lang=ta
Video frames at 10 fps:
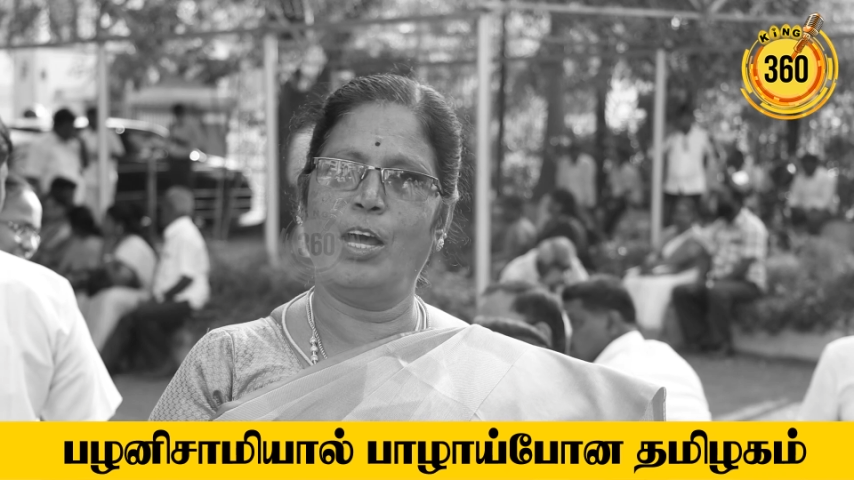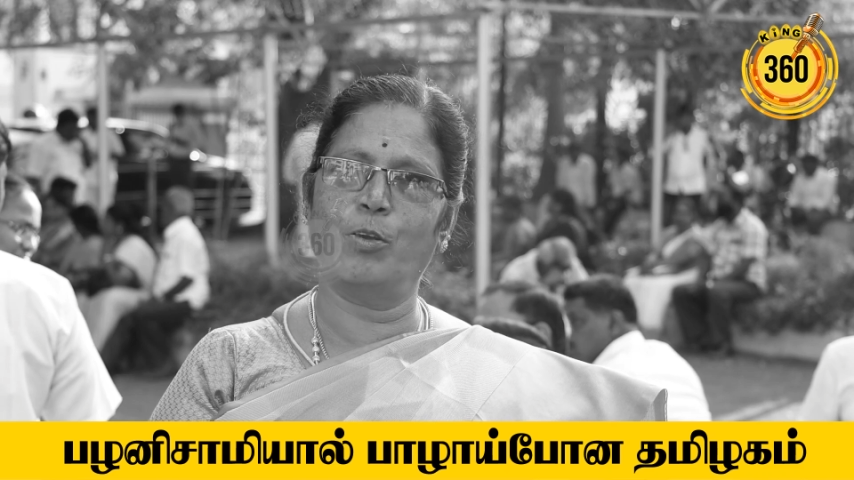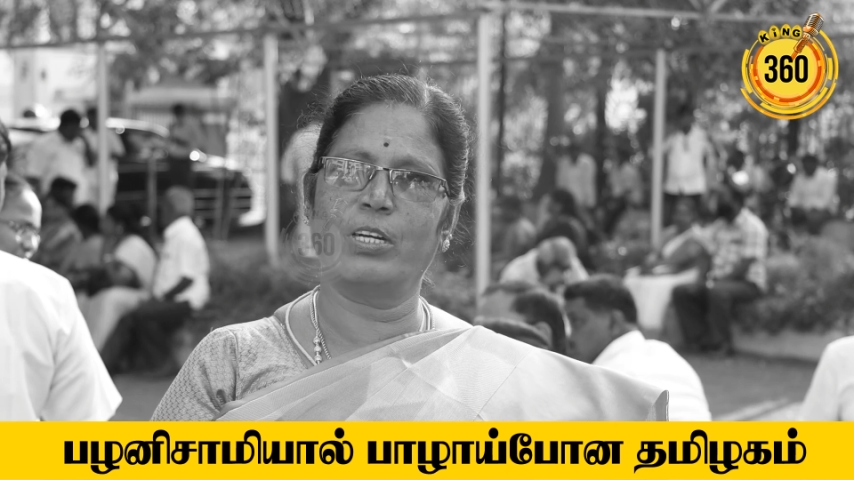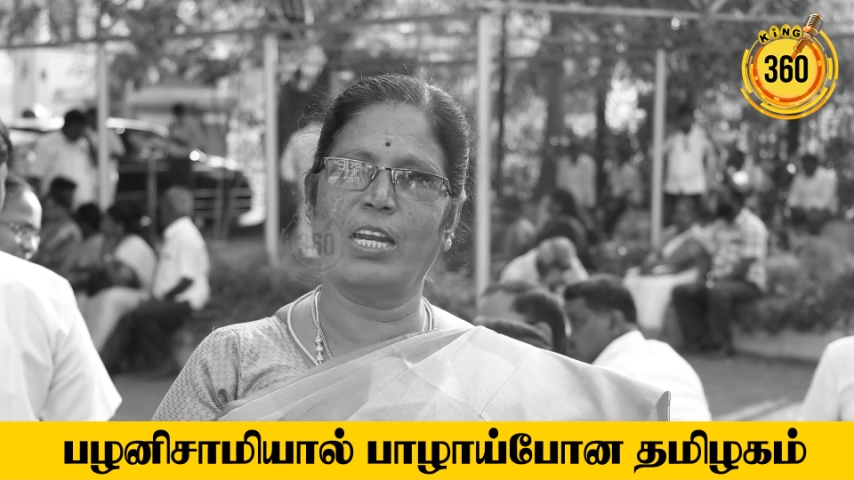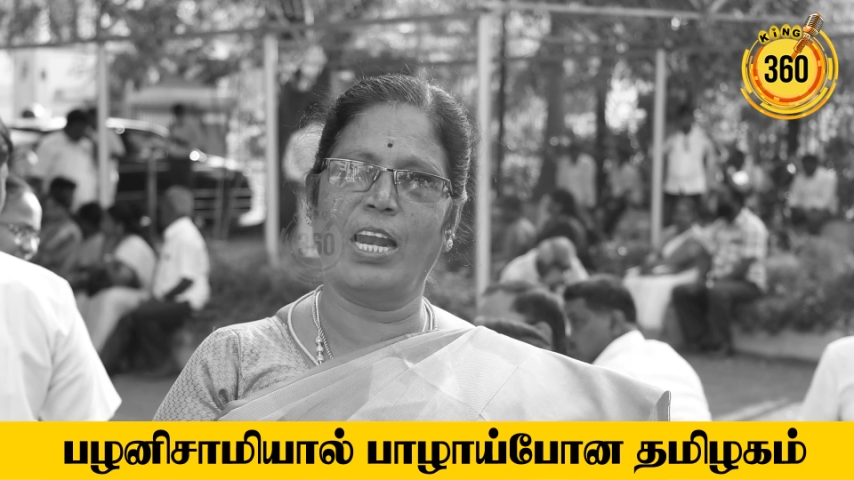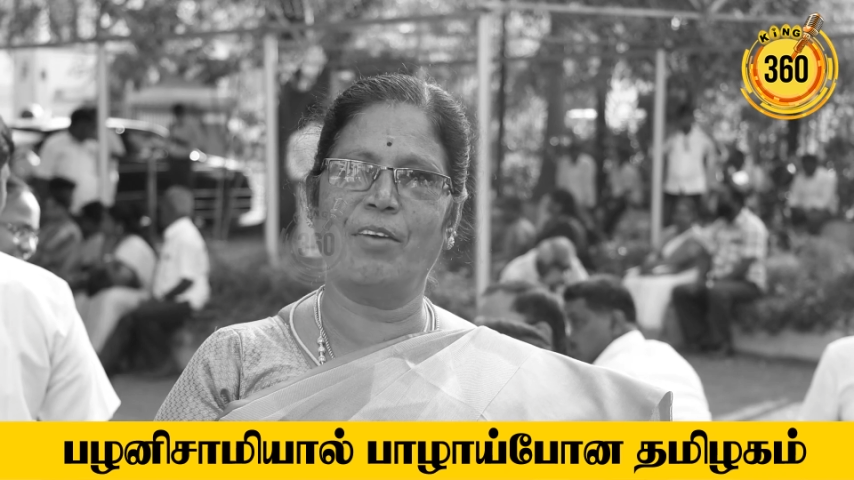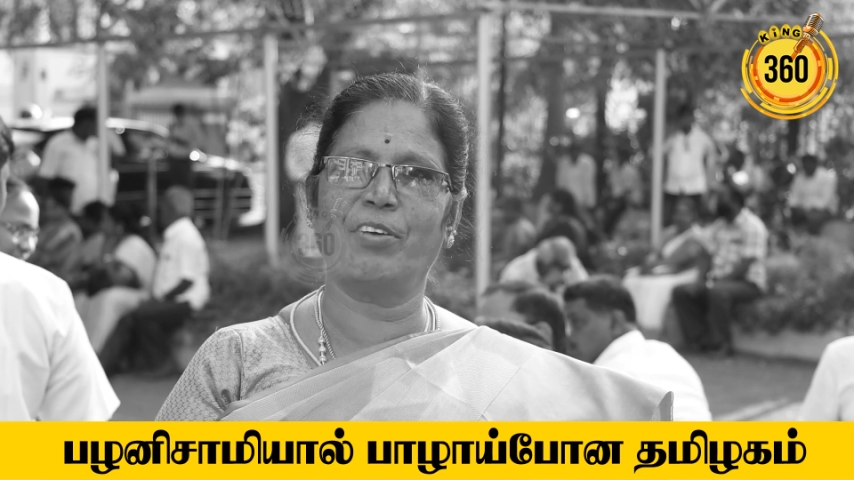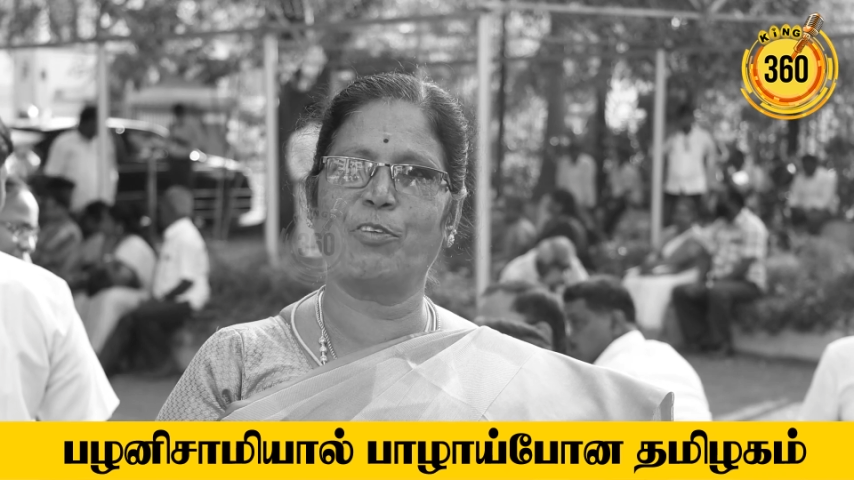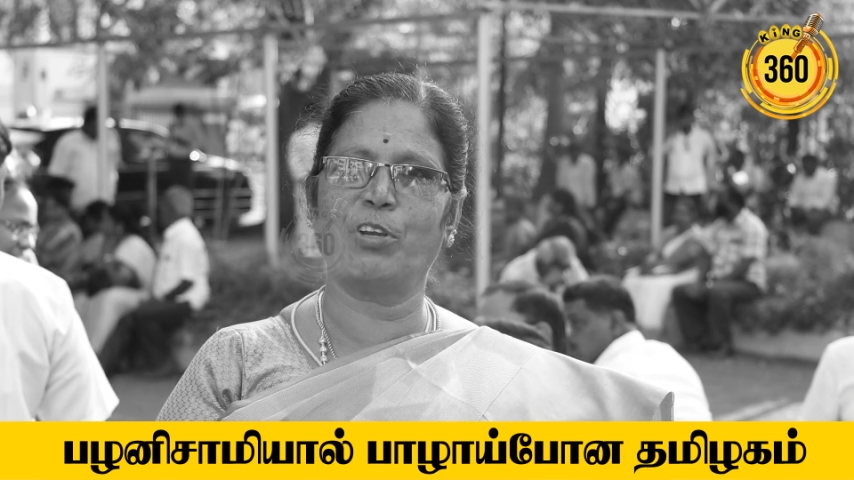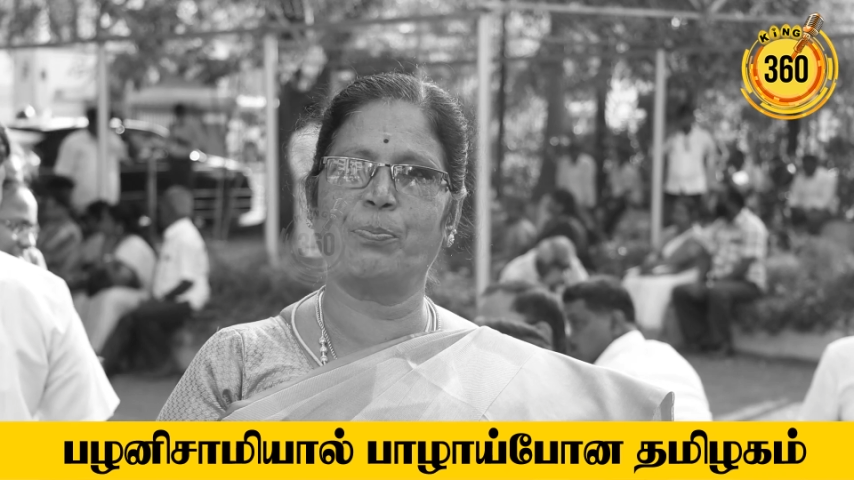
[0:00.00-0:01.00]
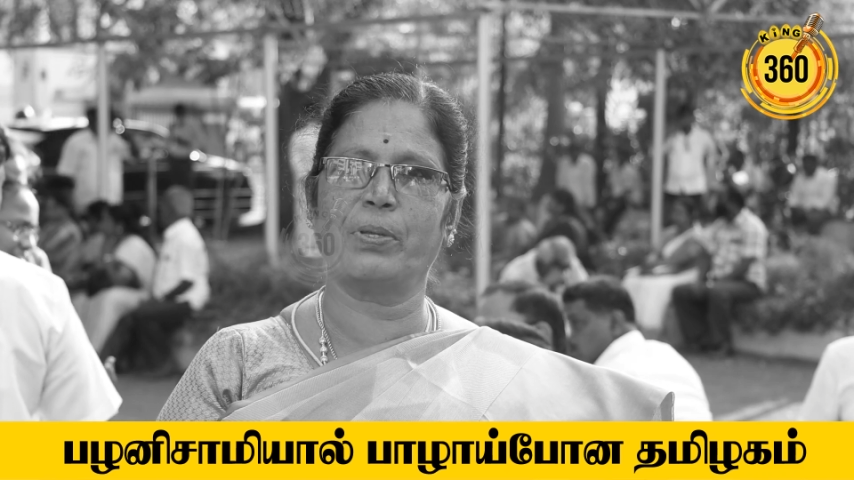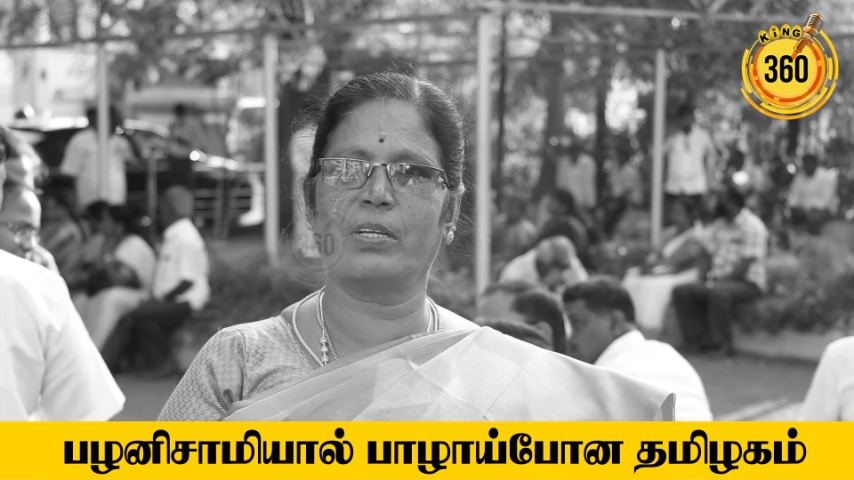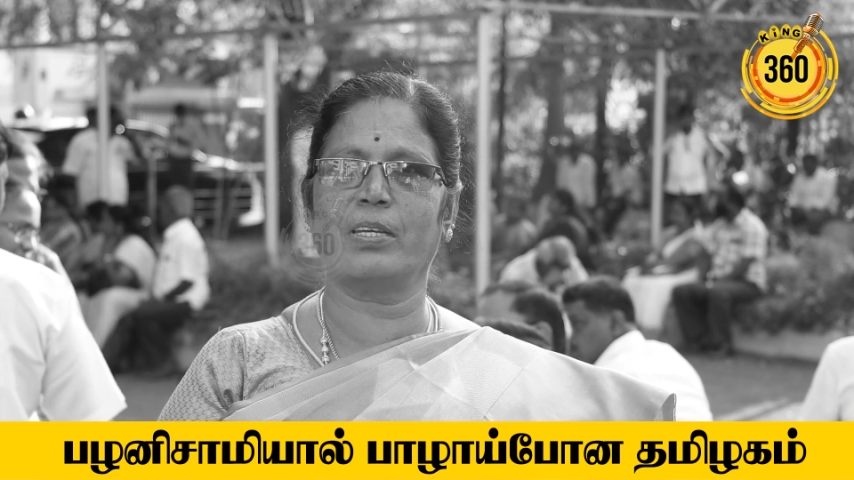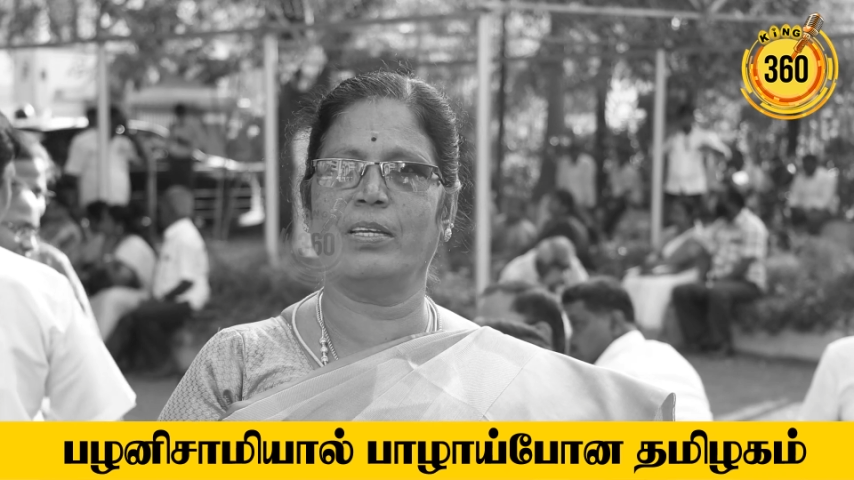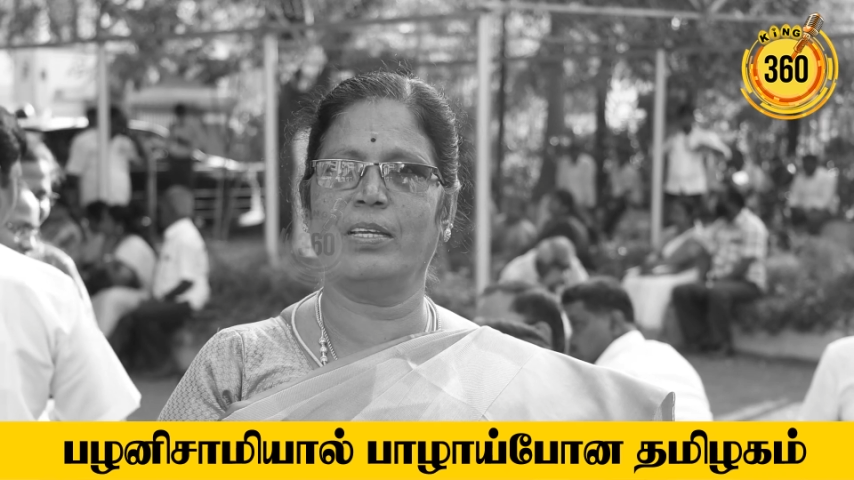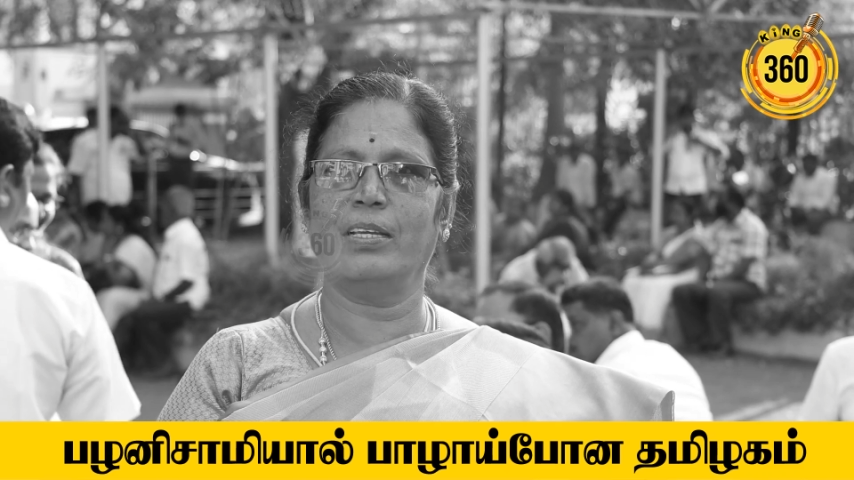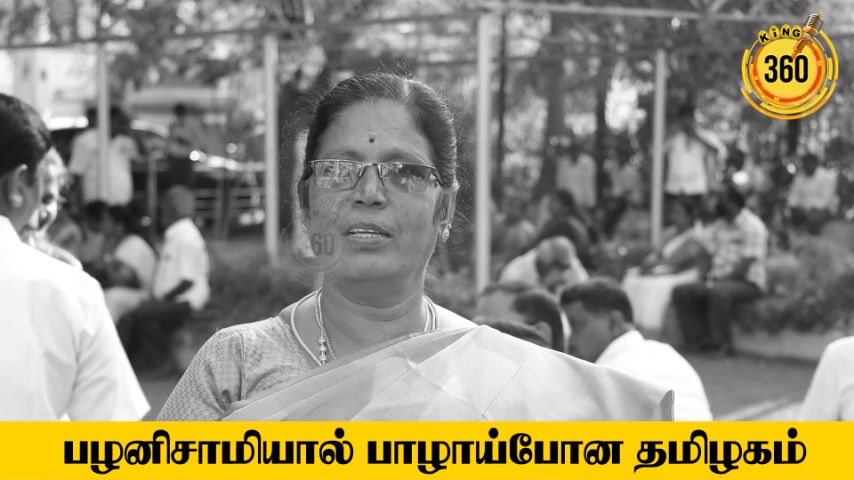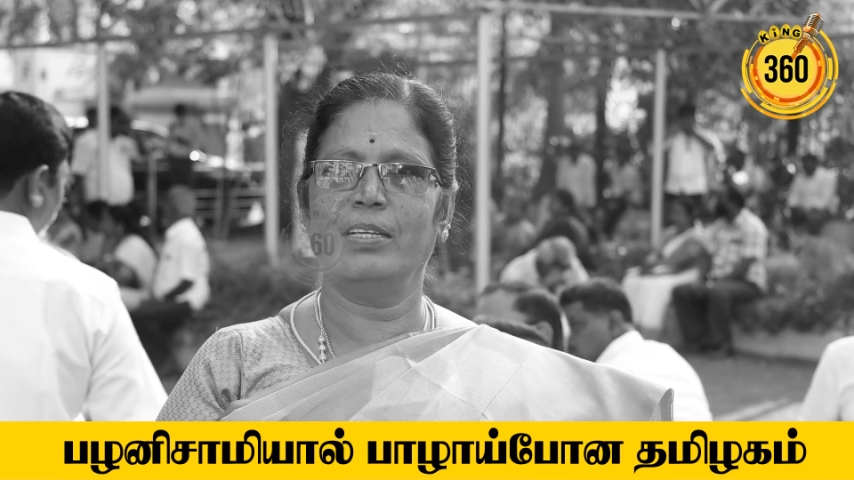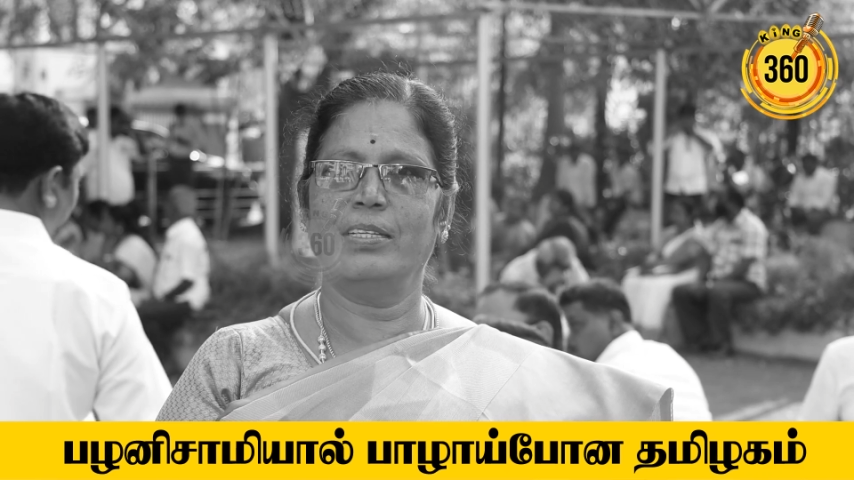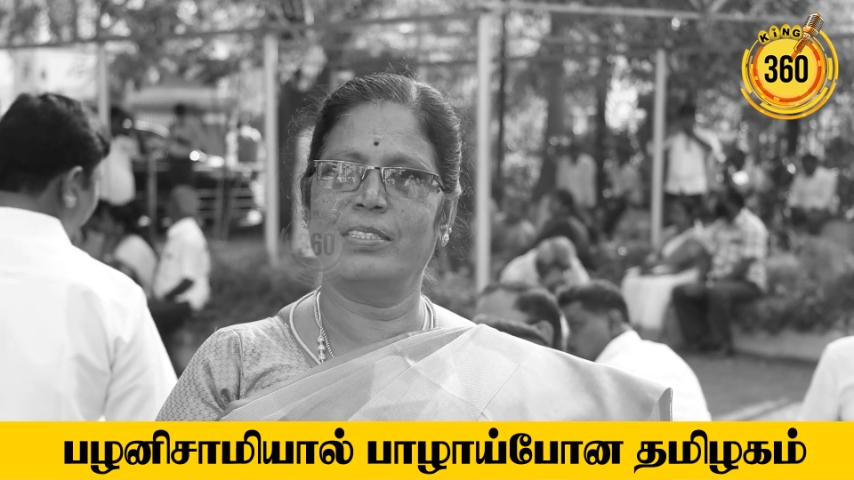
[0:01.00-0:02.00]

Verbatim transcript: அவருக்கு நல்ல வரவேற்பு இருக்குது